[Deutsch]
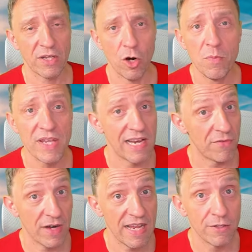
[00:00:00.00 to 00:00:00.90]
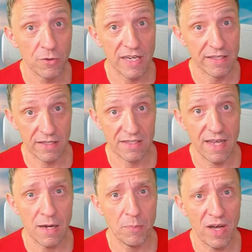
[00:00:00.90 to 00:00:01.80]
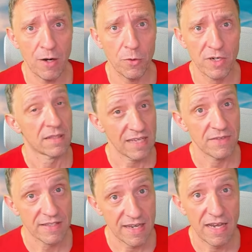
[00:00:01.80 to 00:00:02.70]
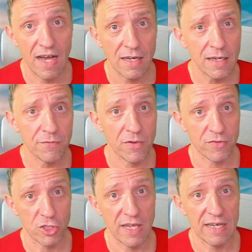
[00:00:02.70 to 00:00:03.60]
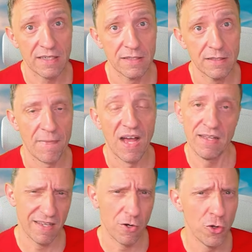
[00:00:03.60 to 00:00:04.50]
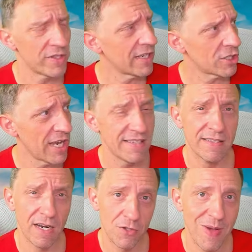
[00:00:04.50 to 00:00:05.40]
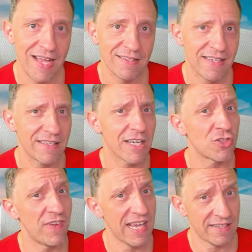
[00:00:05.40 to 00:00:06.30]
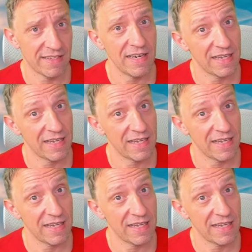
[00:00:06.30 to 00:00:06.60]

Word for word: bekommt eine Veränderung in der Star Power. Das wird seine Angriffe verstärken hat er nötig. Chester aus meiner Sicht der schwächste